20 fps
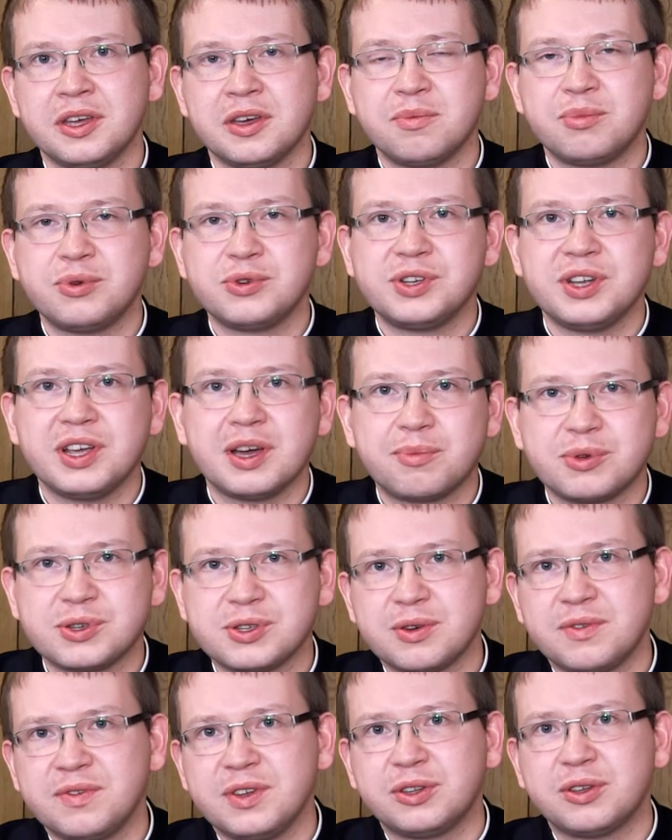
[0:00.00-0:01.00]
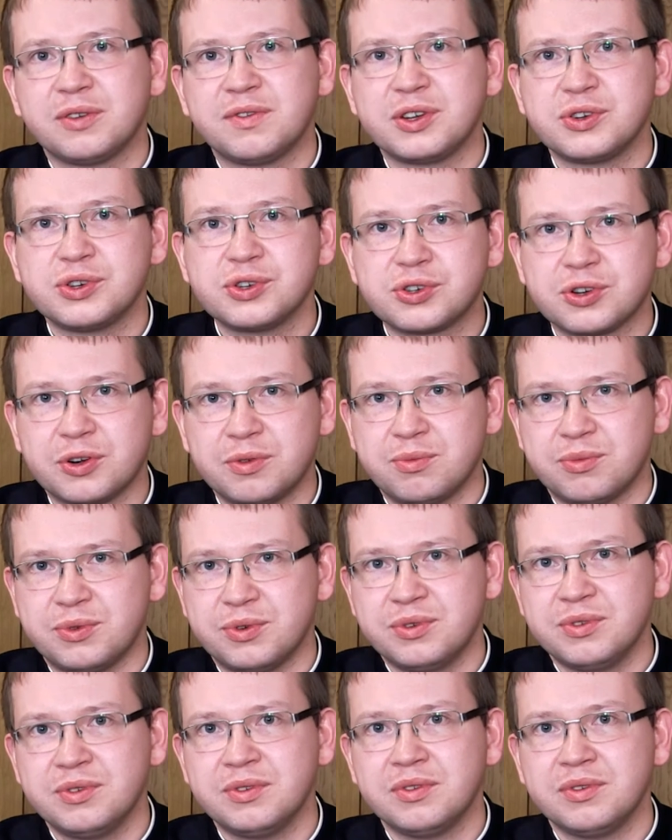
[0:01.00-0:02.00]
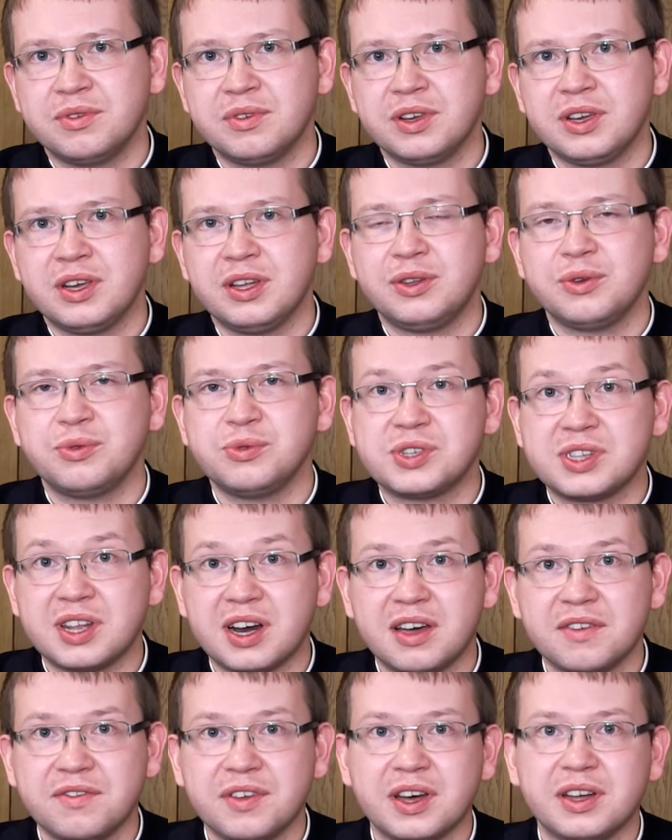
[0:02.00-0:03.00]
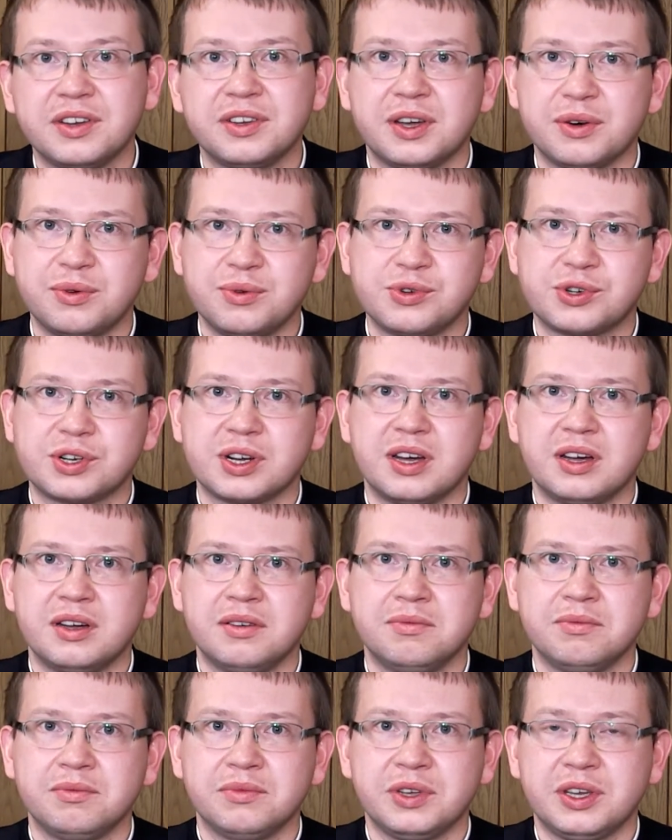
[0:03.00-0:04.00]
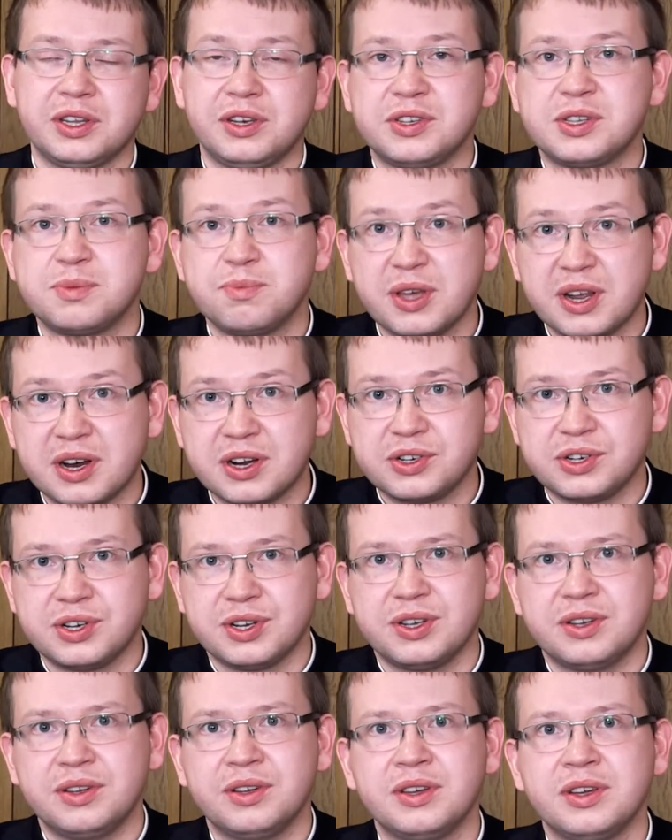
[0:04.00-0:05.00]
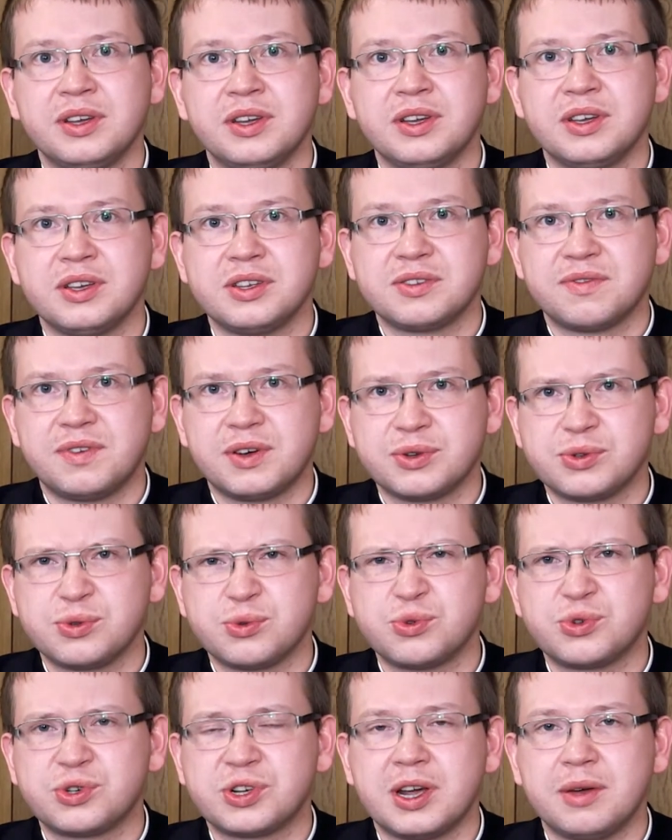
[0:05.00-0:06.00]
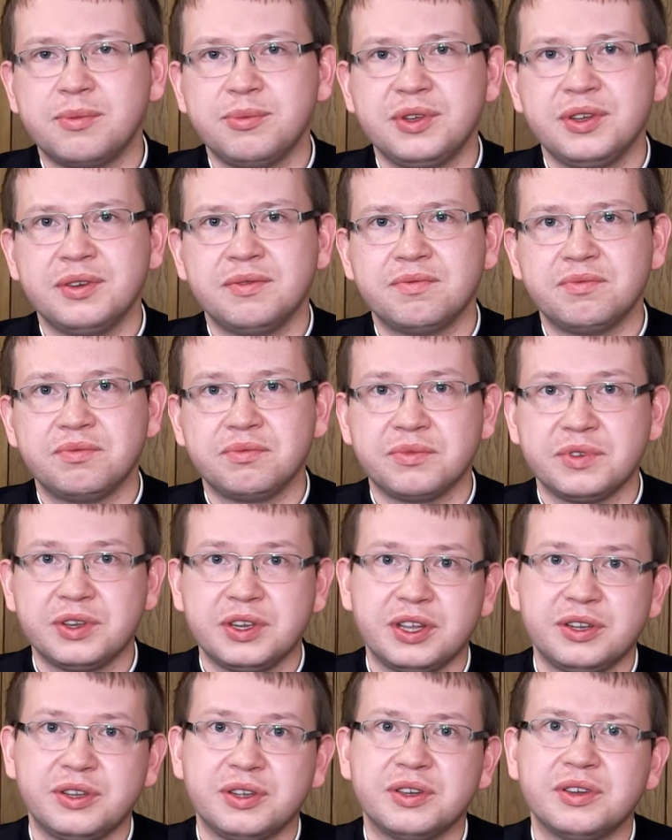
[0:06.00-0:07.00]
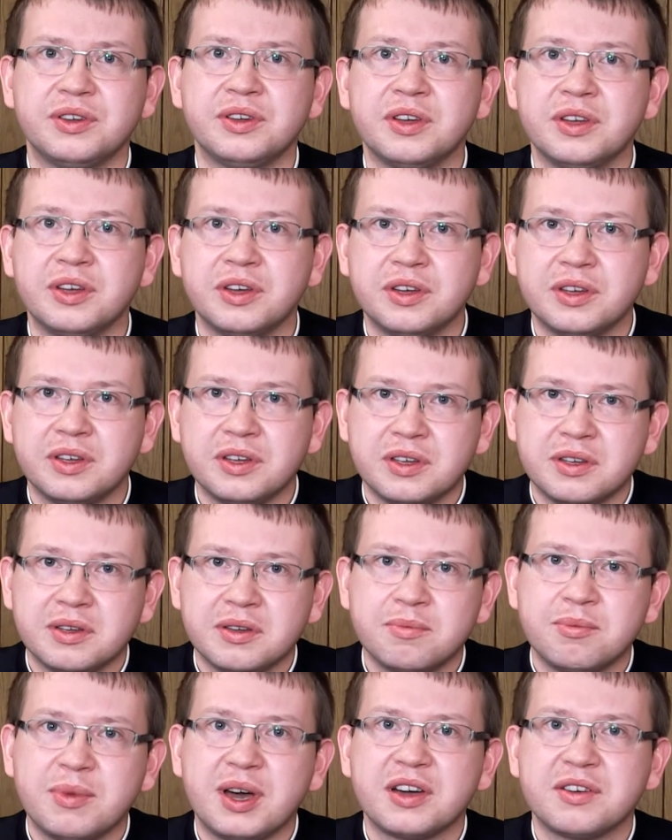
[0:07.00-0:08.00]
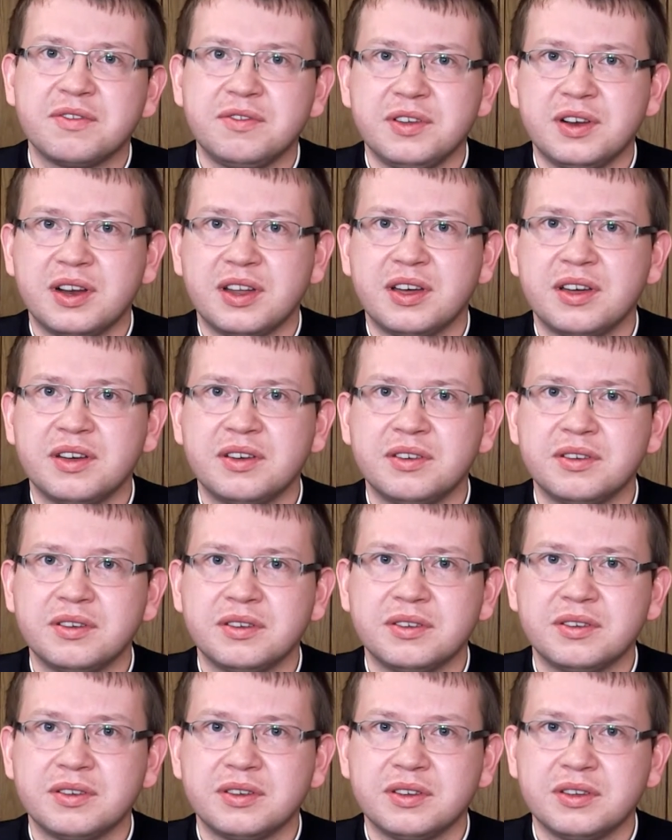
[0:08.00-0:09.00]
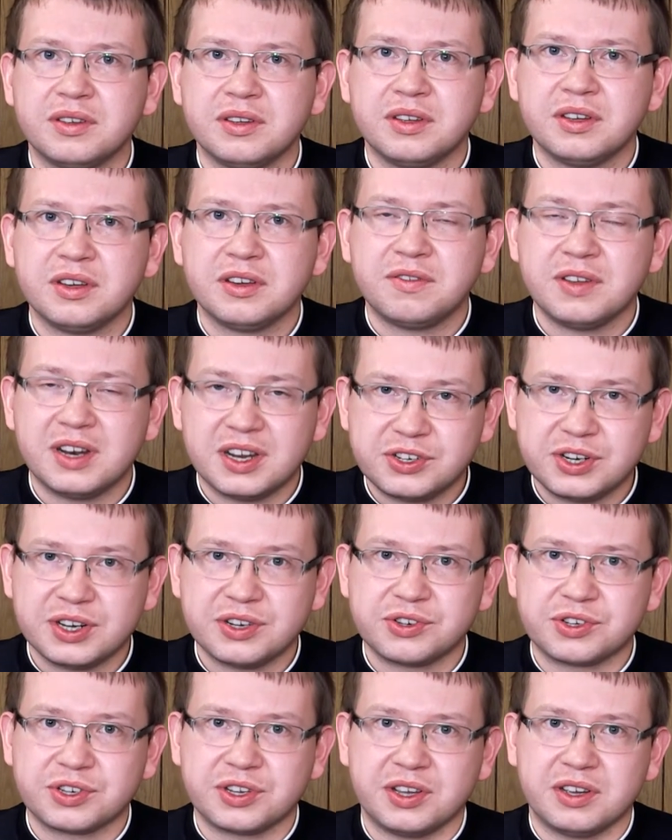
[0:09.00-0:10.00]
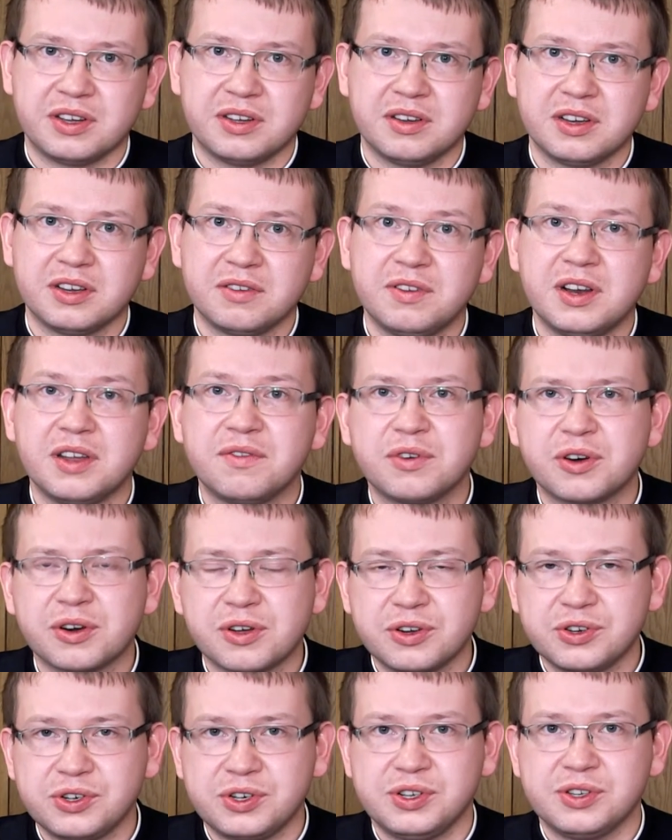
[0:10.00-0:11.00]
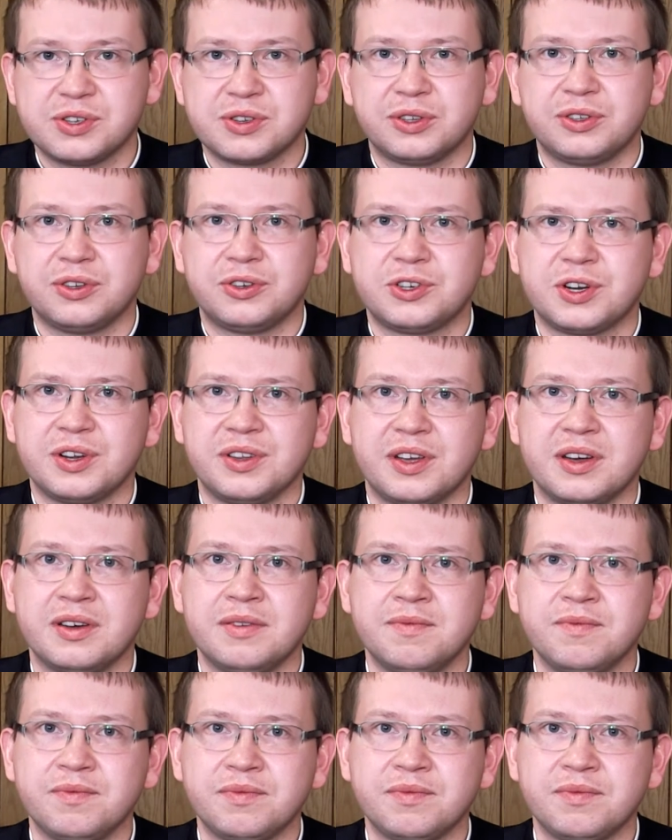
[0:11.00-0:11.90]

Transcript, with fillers: Później apostołowie towarzyszą mu, kiedy uzdrawia, naucza, kiedy spiera się z faryzeuszami, kiedy ma chwile, chwile ciężkie, chwile wrogości z otoczenia.